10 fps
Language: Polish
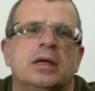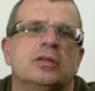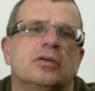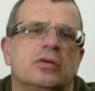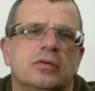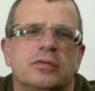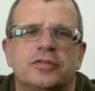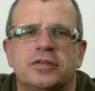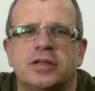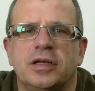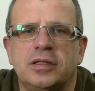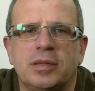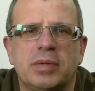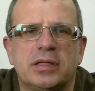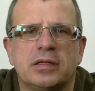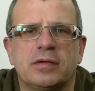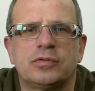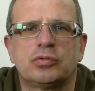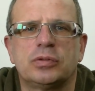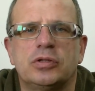No, wszystkie inne badania
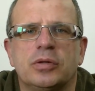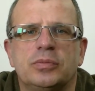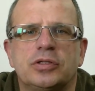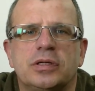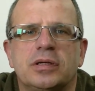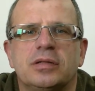wyszły dobrze,